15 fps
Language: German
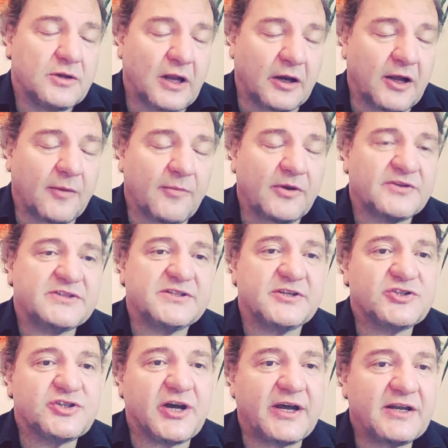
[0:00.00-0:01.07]
dann kann man
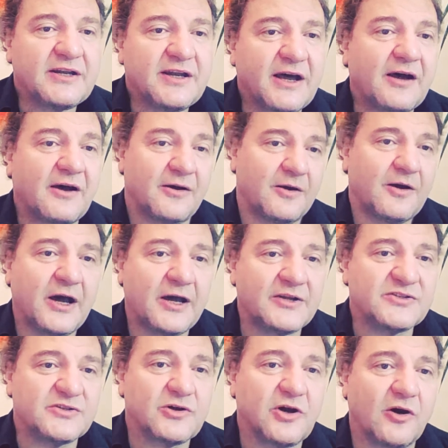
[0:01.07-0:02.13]
sich entscheiden, da
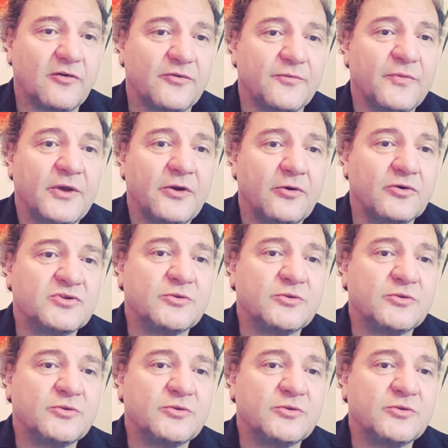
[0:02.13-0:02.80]
einzukaufen.